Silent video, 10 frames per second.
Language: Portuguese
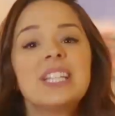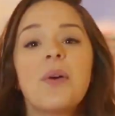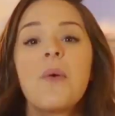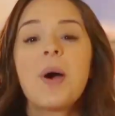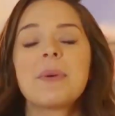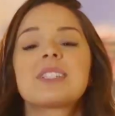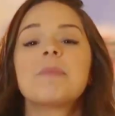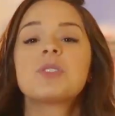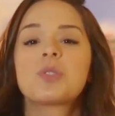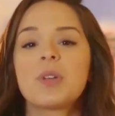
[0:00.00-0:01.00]
Então eu amo essa
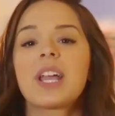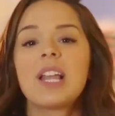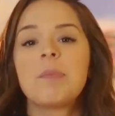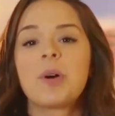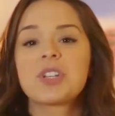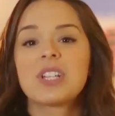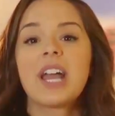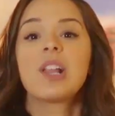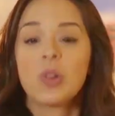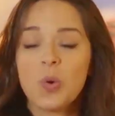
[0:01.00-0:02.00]
mistura que ele pode
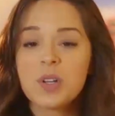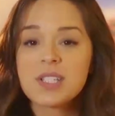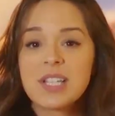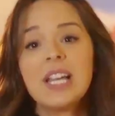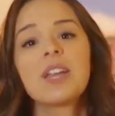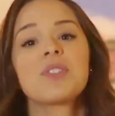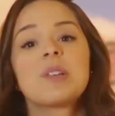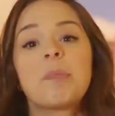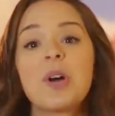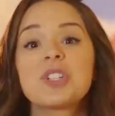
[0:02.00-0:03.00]
dar em looks, que
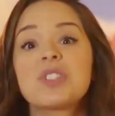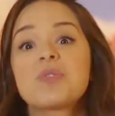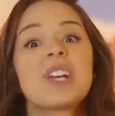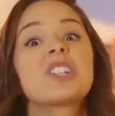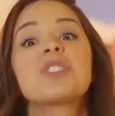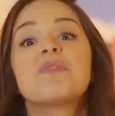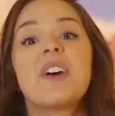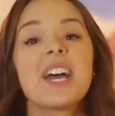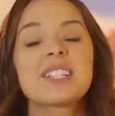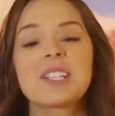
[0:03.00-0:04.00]
você pode usar de
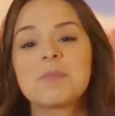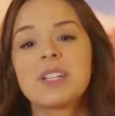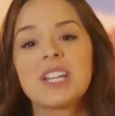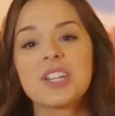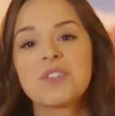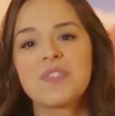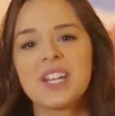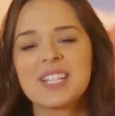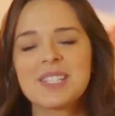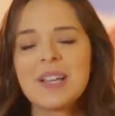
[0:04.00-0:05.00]
diversas maneiras
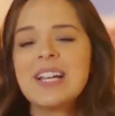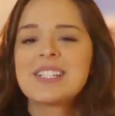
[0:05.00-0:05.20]
diferentes.